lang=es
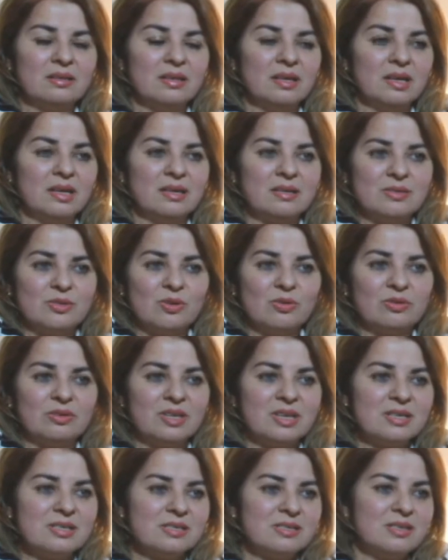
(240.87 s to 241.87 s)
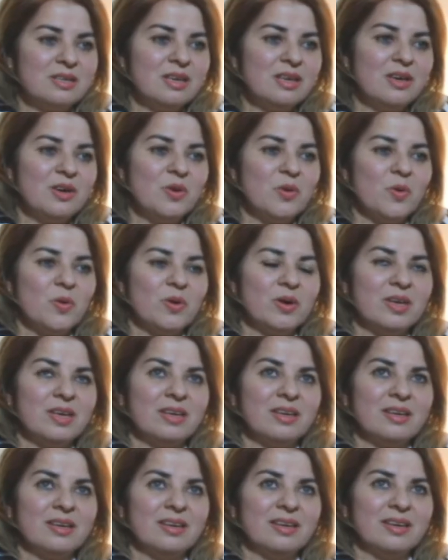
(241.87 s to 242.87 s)
de esos tres hijos
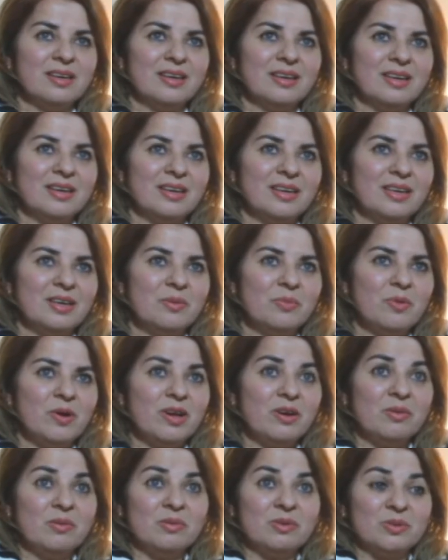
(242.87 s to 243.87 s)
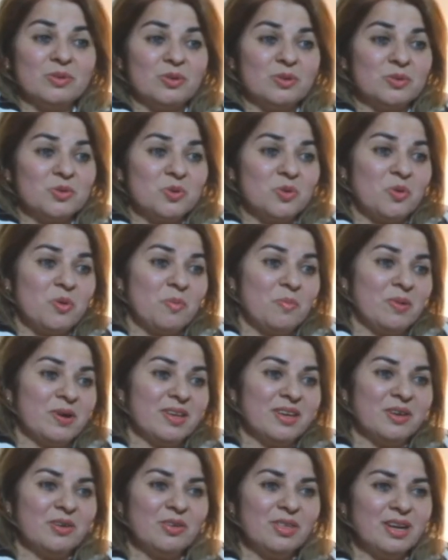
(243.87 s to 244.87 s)
y, bueno, con sus
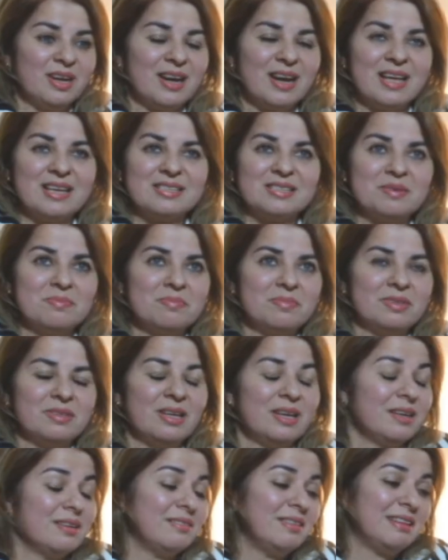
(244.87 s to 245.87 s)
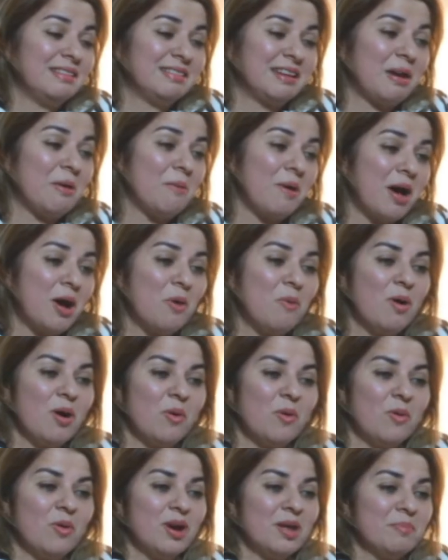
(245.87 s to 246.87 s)
compañeros de clase, de,
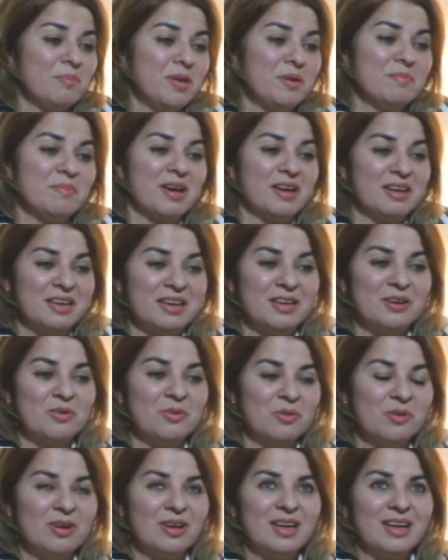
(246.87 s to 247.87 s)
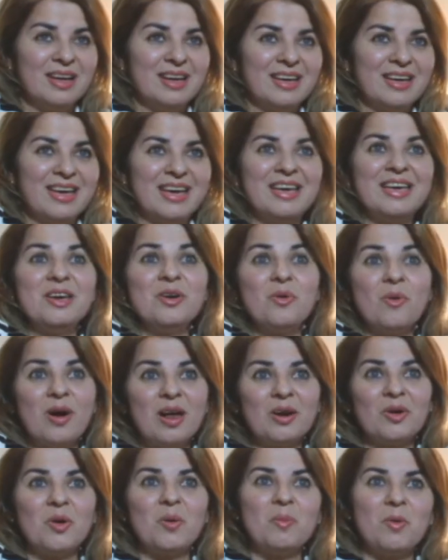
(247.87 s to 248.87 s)
trabajo ahora me imagino, que es
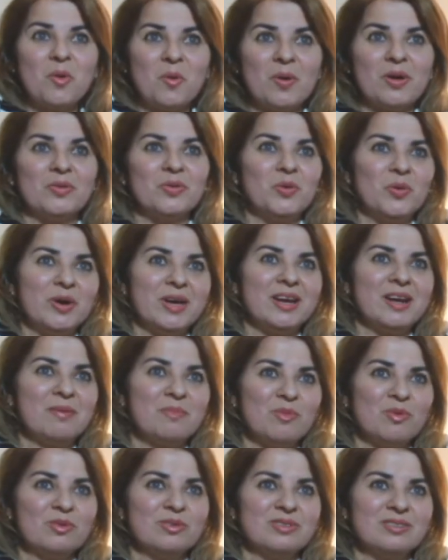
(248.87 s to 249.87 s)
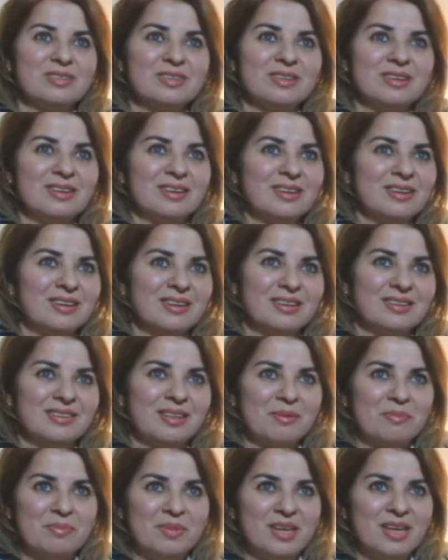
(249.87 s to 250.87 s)
igual como cuando éramos
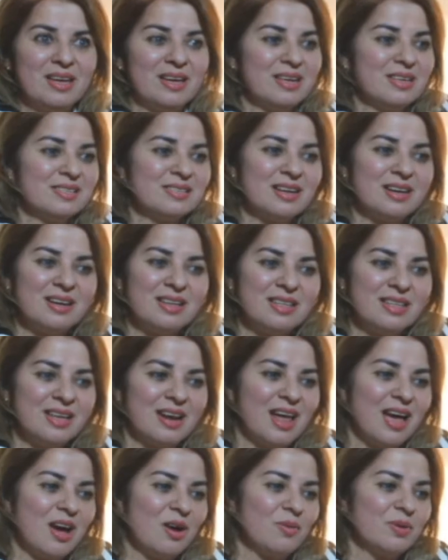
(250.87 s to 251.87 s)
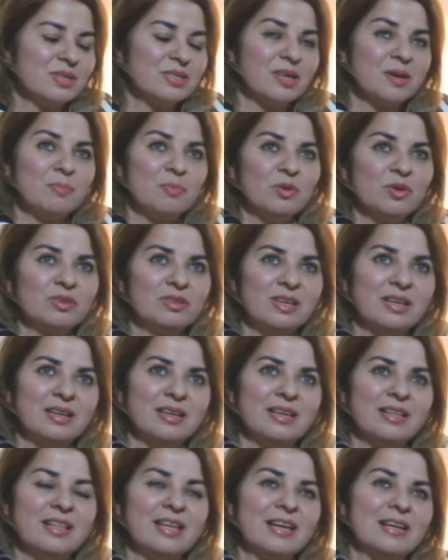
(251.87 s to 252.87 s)
también ese liderazgo, esa
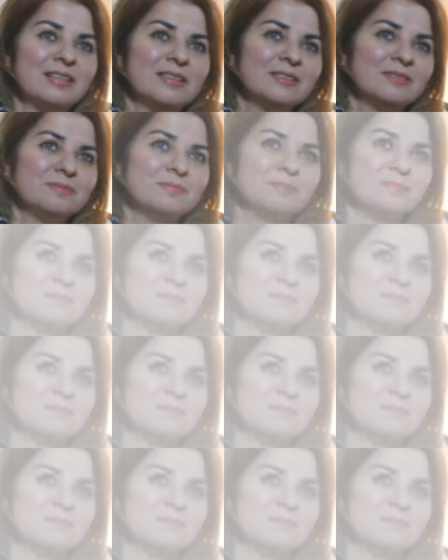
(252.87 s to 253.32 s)
espontaneidad.